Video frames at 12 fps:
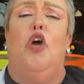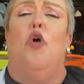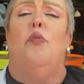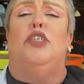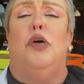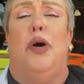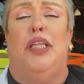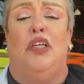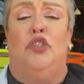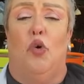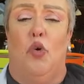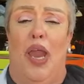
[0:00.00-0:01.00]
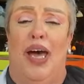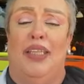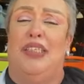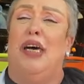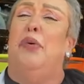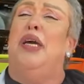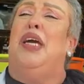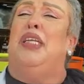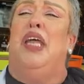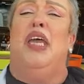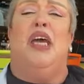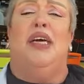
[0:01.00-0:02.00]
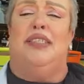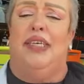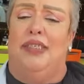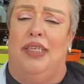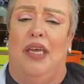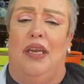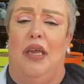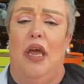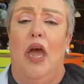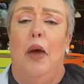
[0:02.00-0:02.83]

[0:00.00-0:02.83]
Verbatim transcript: cómo se bate el chocolate y saben que tienen que existir